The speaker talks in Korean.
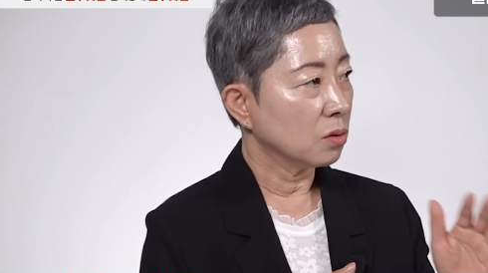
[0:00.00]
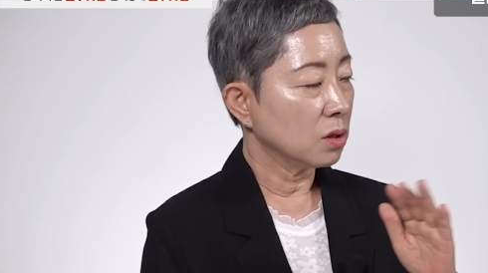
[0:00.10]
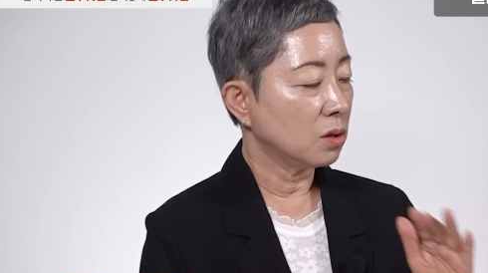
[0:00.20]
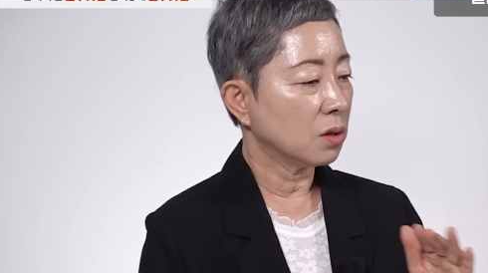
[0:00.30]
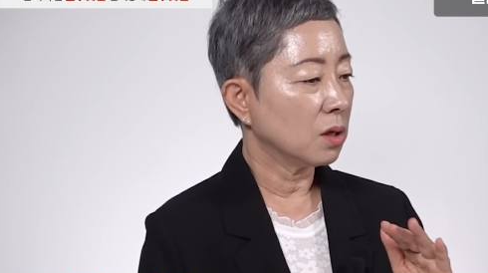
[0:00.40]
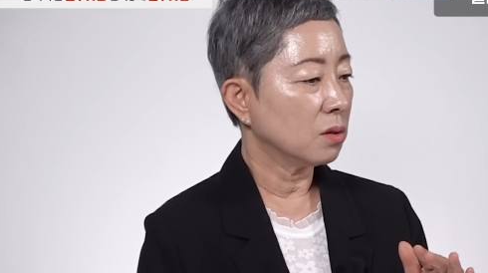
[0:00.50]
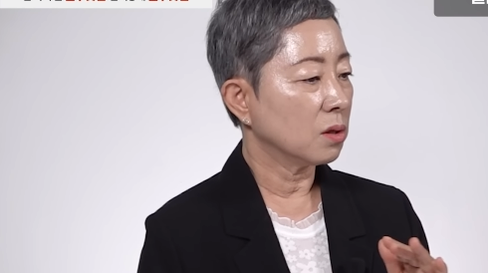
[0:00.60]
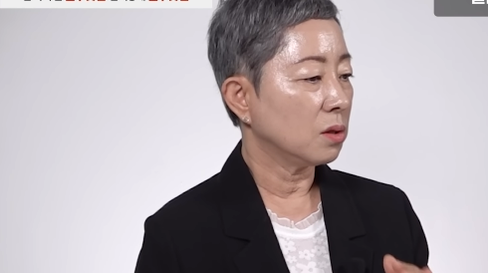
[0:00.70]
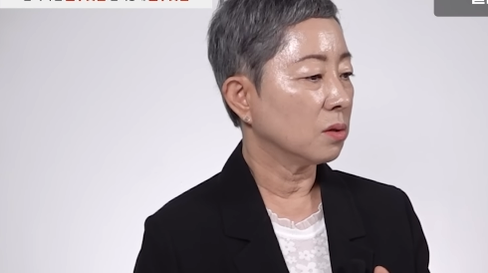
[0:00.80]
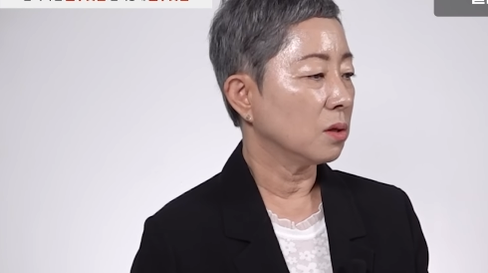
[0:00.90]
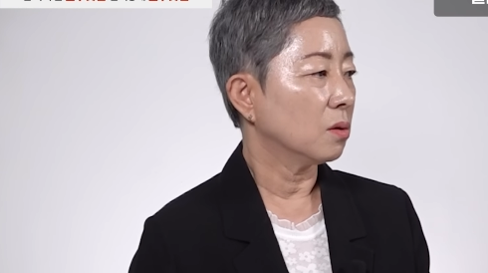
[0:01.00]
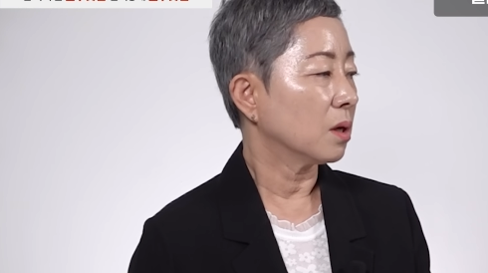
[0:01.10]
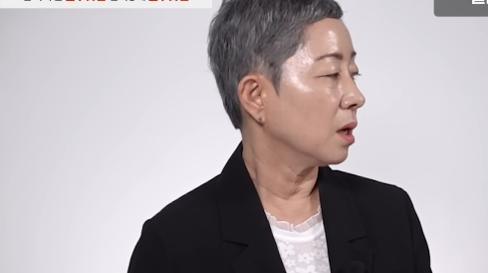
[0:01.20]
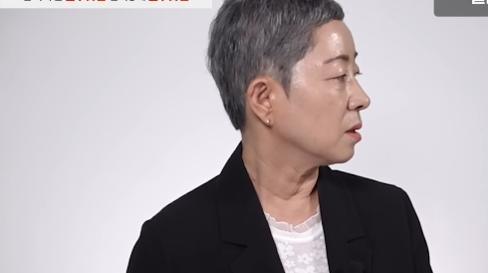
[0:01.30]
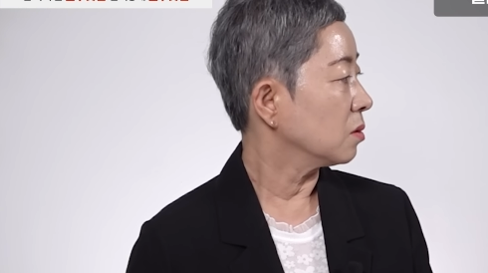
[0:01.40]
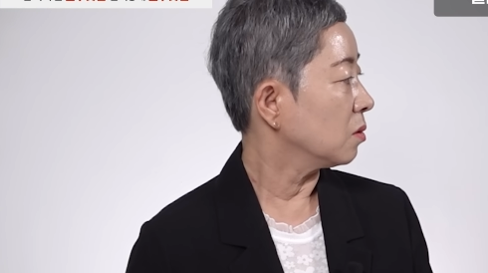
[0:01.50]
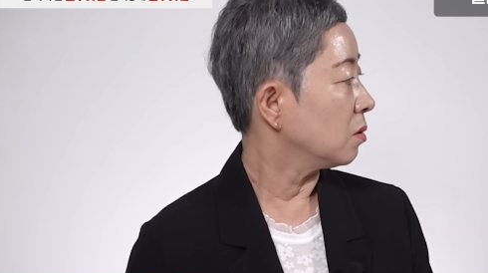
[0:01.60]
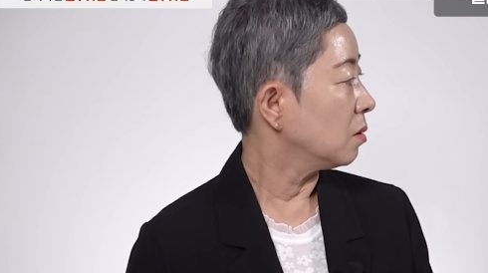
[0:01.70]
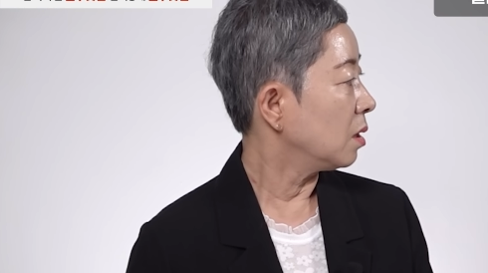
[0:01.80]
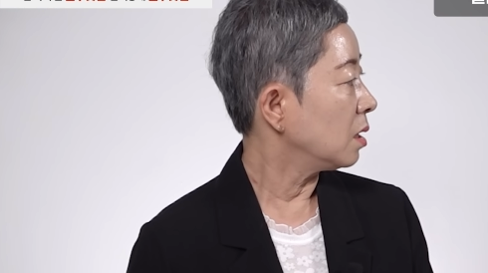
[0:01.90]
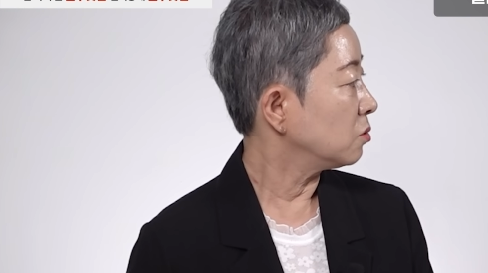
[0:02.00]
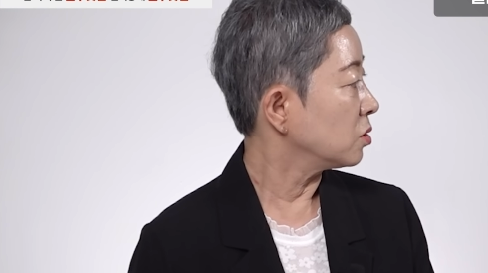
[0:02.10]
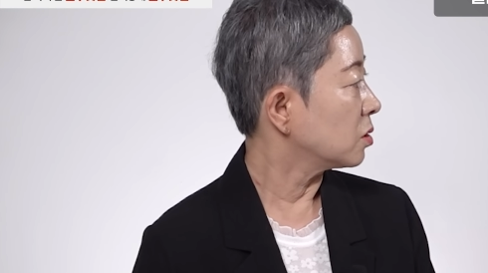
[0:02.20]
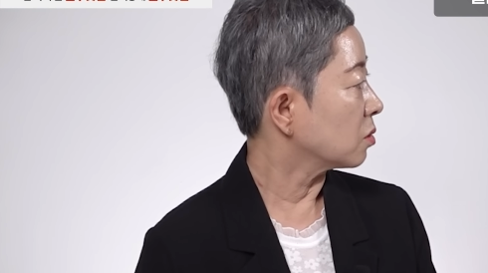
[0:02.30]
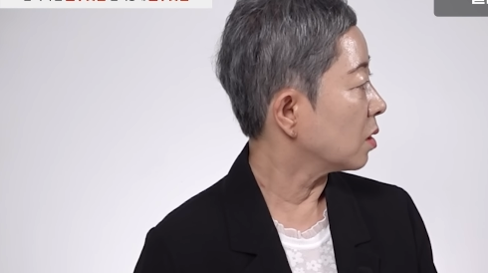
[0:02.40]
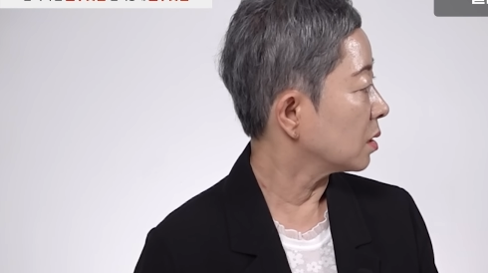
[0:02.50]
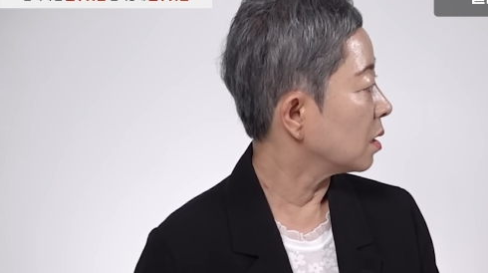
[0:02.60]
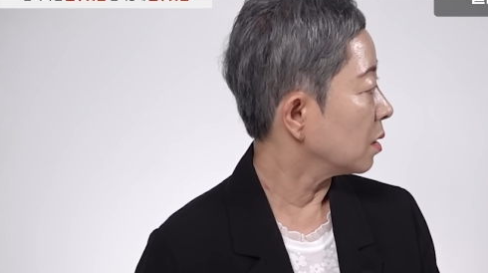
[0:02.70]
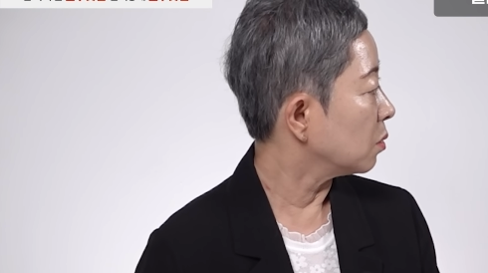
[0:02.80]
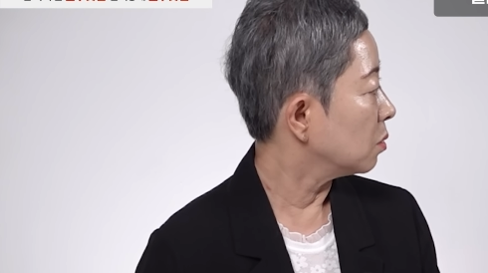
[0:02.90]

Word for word: 저는 이렇게 이렇게 이렇게 이렇게 해서 할 수 있을 것 같아요.